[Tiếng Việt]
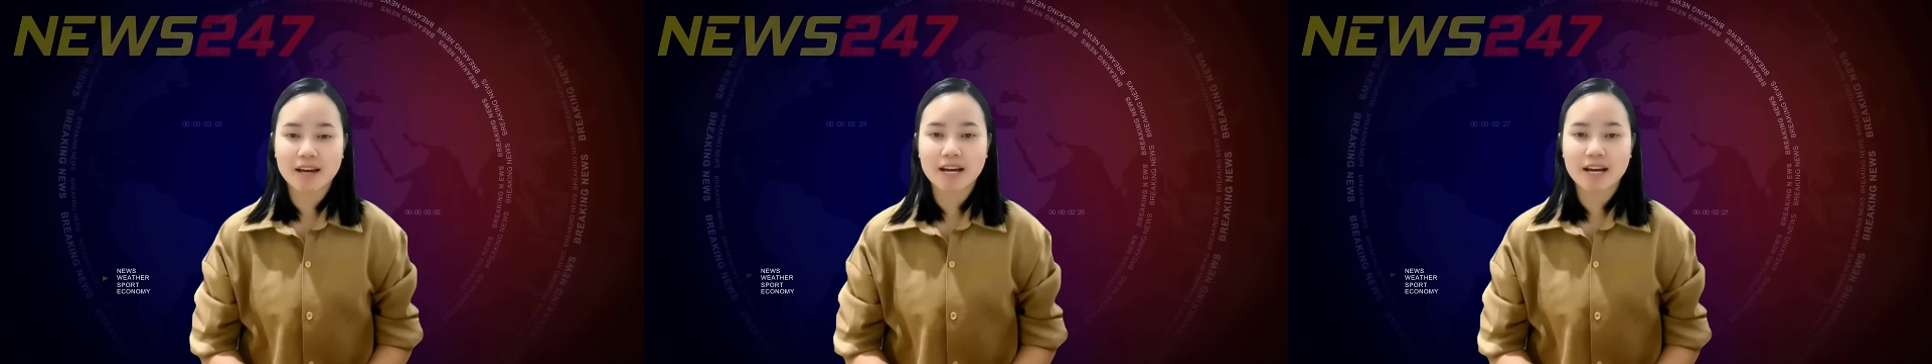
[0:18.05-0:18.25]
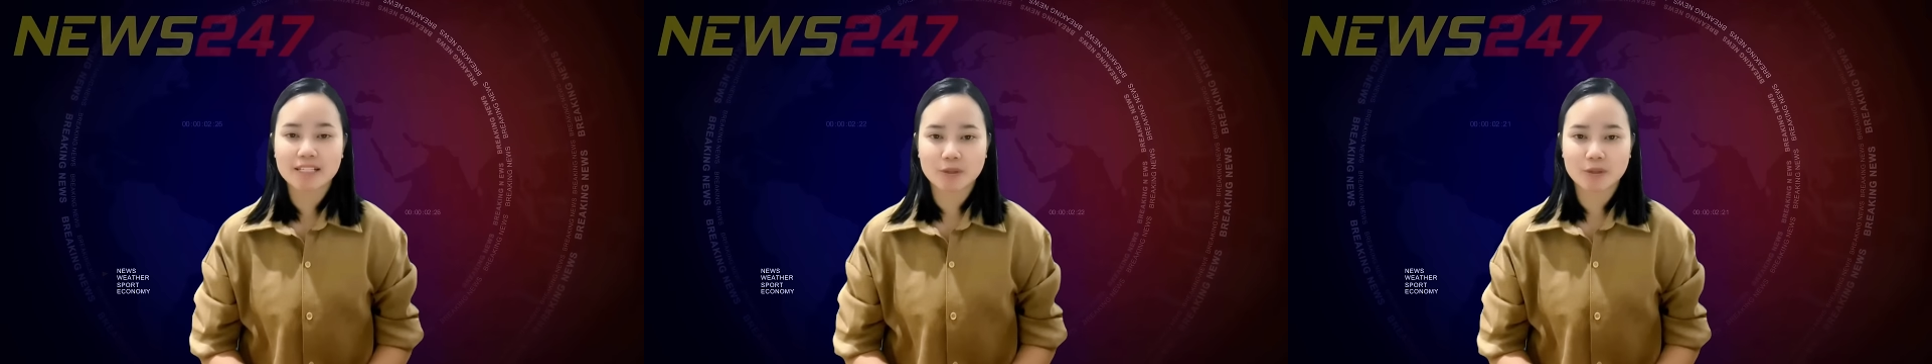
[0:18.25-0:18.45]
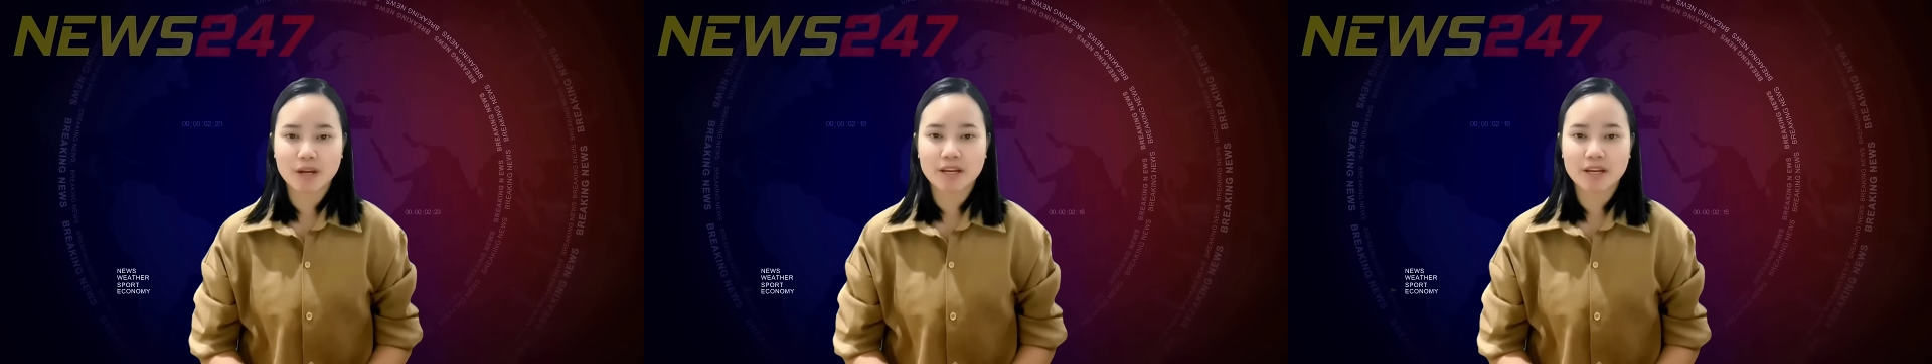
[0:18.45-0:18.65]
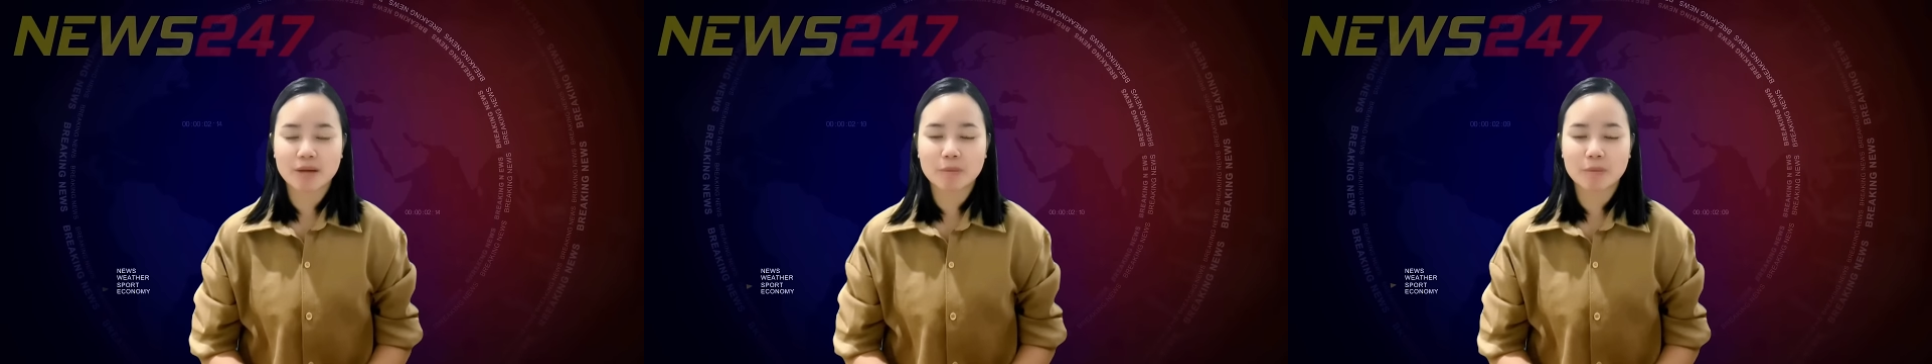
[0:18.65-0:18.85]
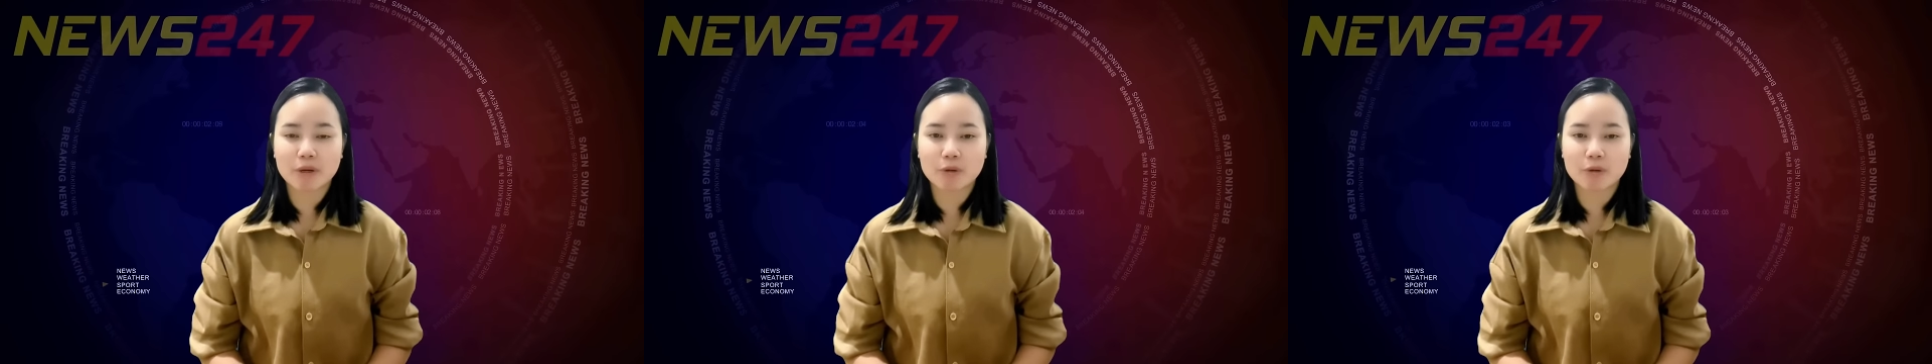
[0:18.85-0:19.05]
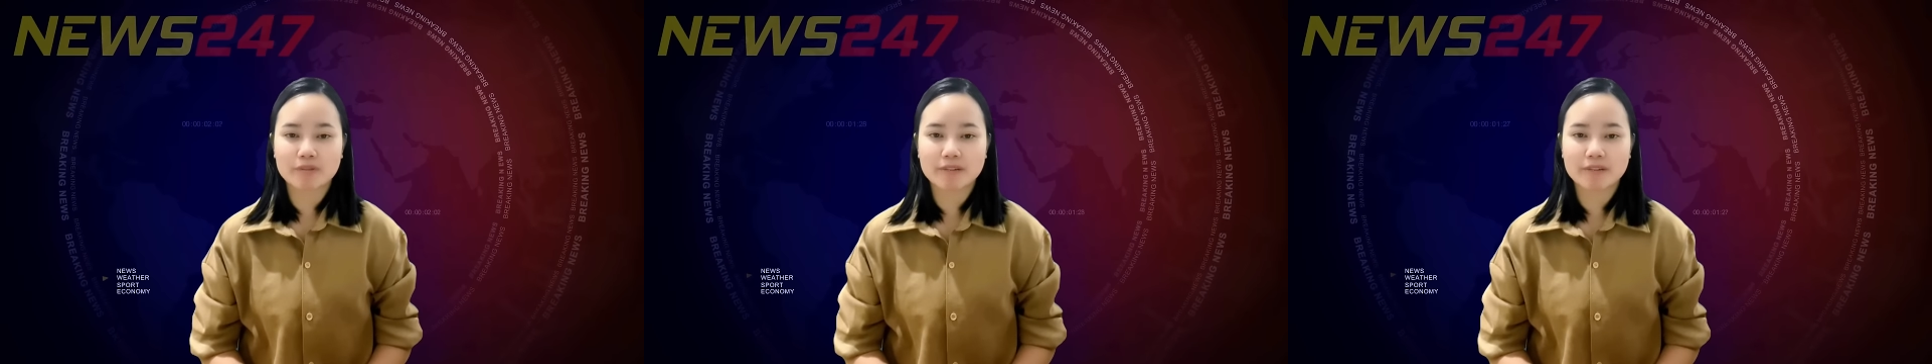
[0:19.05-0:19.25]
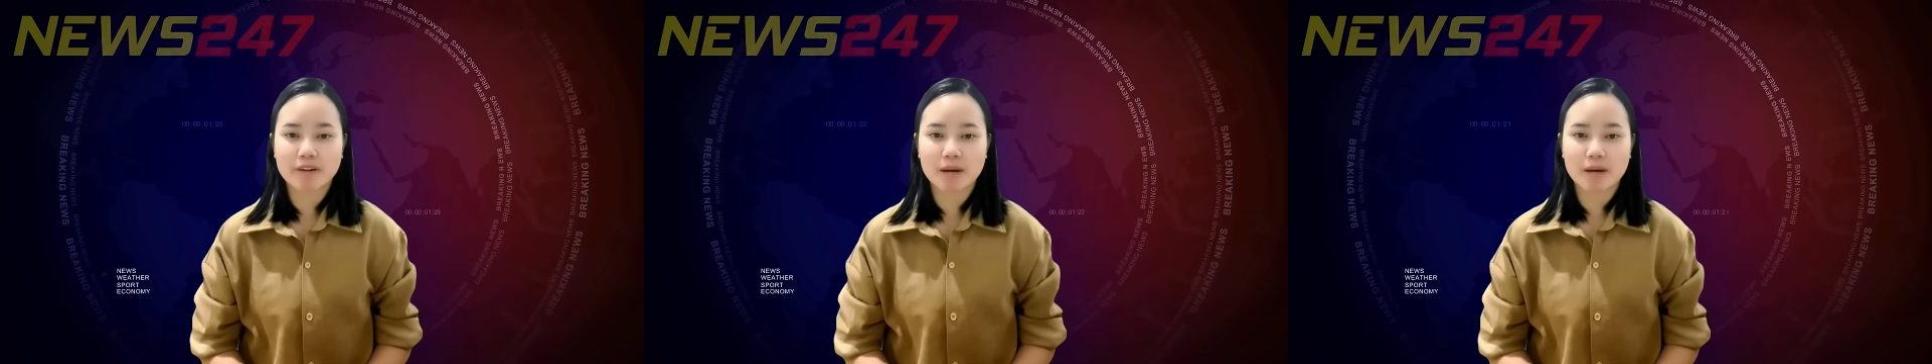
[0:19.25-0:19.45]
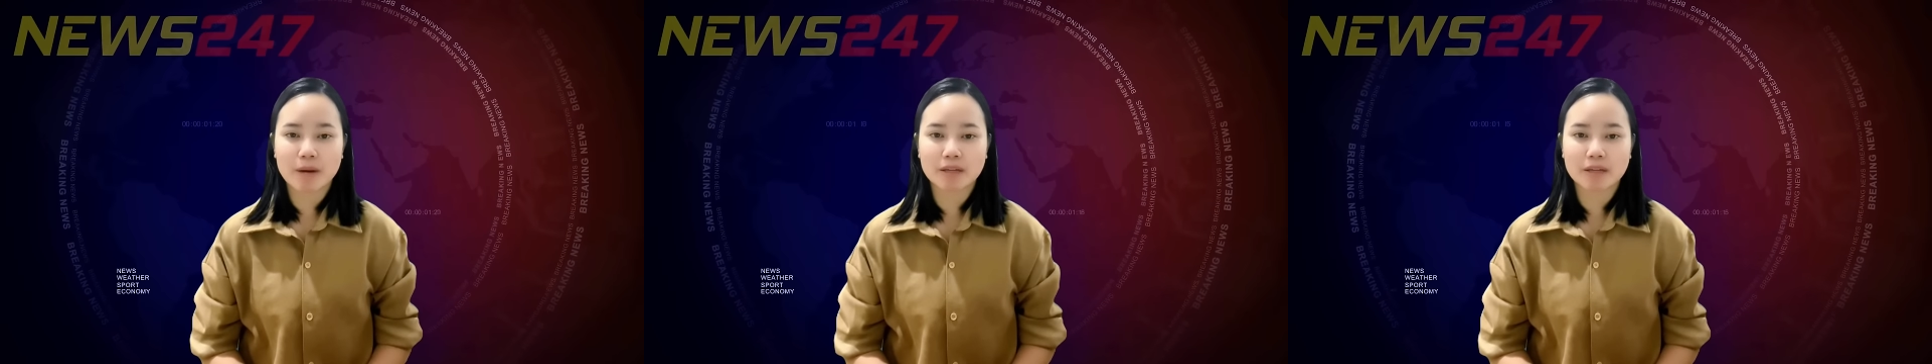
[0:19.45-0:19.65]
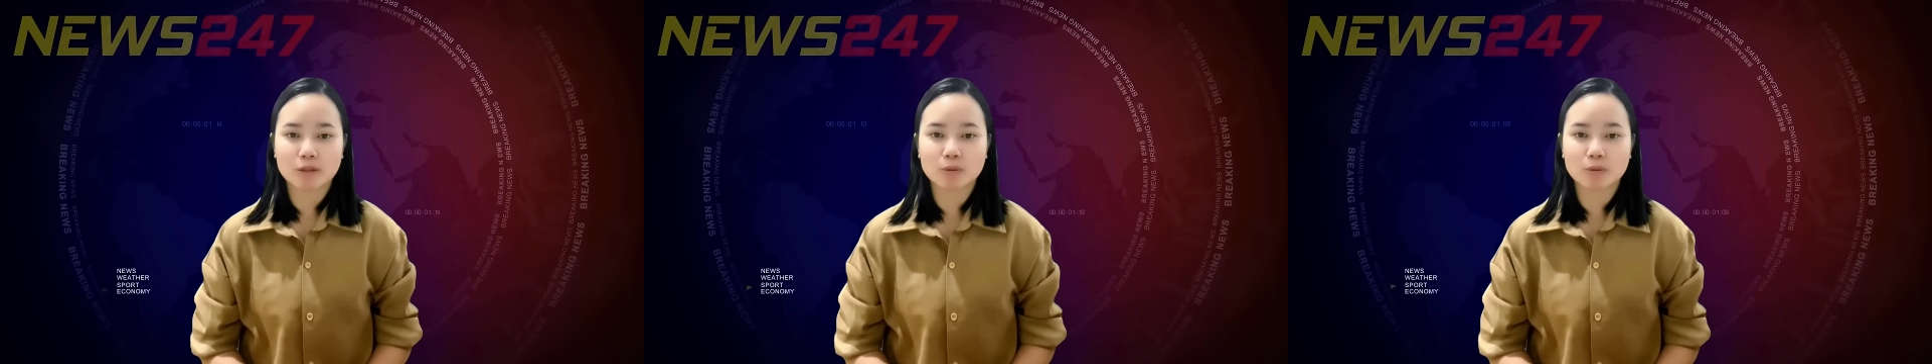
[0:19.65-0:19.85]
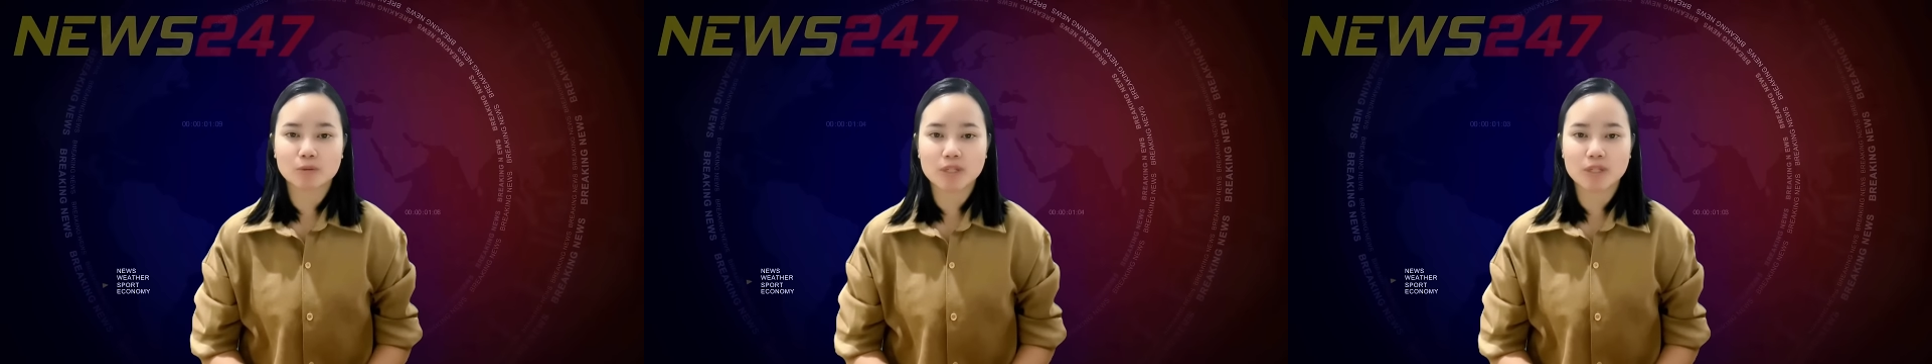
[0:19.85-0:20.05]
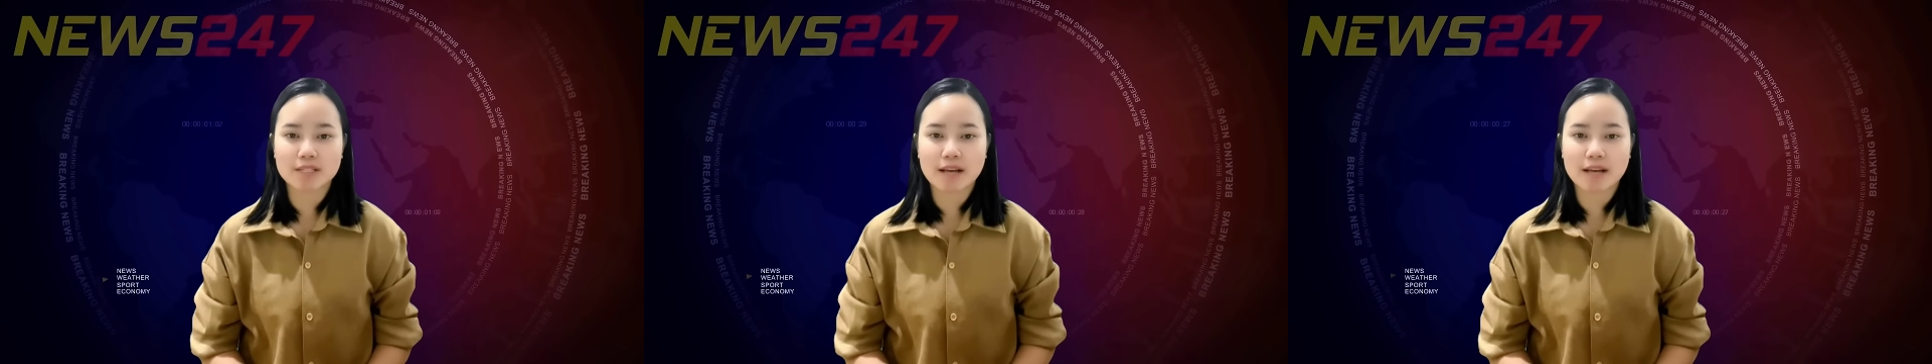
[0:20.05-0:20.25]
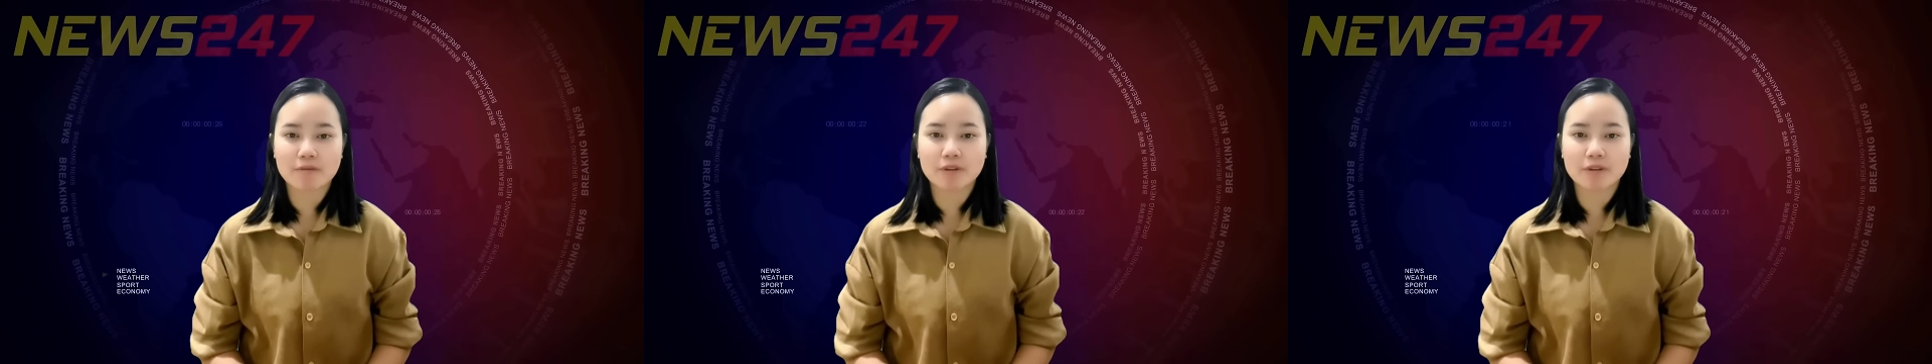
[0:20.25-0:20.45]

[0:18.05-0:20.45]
Ngay sau đây, mời quý vị và các bạn cùng chuyển sang